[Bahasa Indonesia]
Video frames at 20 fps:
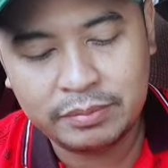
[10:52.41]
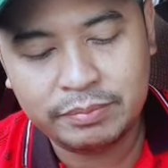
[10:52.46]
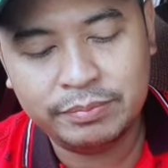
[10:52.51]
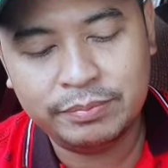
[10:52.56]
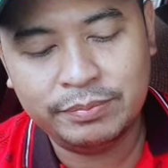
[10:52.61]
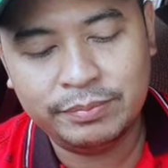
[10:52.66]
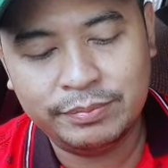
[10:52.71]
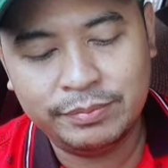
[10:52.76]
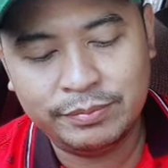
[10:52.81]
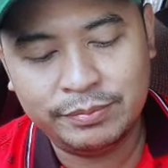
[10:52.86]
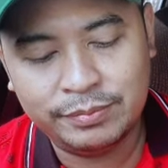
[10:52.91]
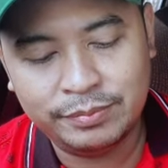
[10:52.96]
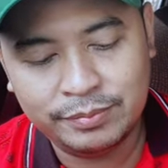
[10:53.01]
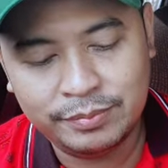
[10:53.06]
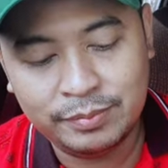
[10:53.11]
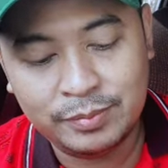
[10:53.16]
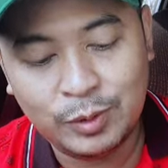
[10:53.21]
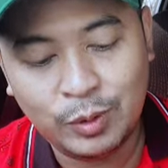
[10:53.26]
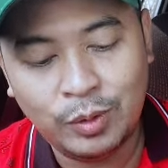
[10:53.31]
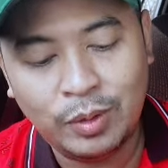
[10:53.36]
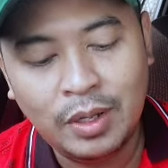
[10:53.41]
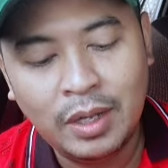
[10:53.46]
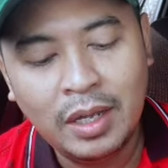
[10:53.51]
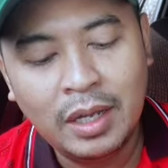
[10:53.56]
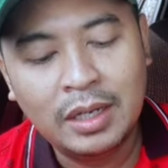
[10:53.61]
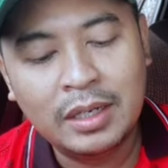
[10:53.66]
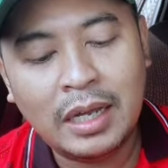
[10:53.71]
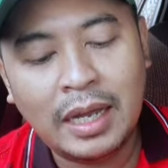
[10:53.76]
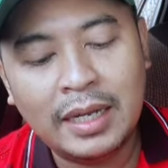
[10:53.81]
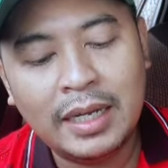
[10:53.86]
Hmm, tuh.
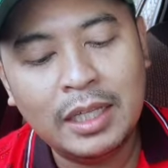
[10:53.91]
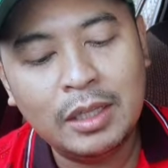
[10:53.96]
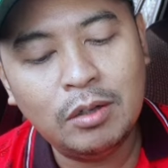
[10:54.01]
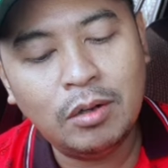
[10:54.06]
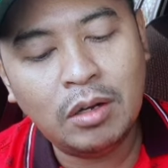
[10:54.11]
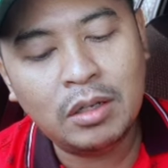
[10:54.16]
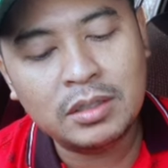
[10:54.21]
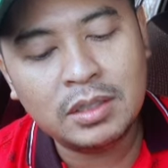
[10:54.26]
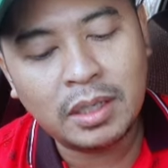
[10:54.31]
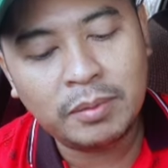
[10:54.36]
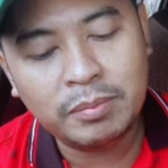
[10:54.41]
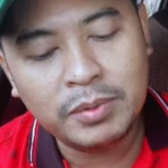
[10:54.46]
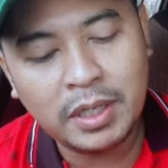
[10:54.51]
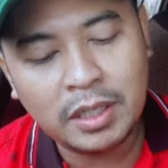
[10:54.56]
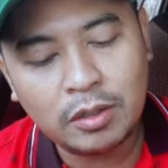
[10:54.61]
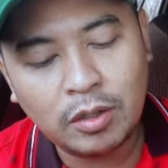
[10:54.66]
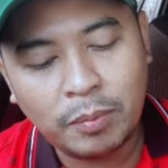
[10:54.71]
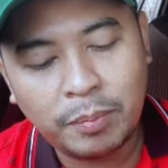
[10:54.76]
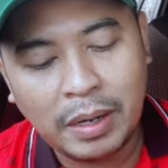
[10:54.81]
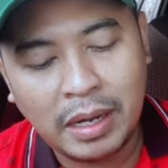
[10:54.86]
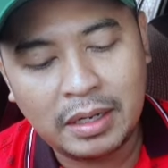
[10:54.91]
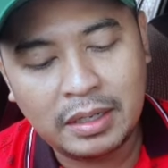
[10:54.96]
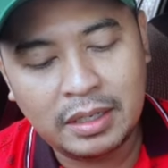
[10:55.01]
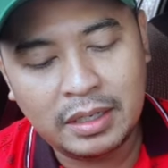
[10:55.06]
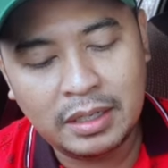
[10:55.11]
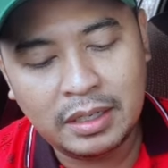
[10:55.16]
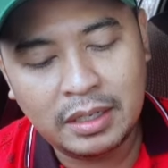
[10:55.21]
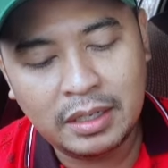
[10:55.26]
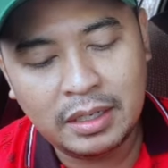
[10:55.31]
nggak gitu konsepnya toh Pak D.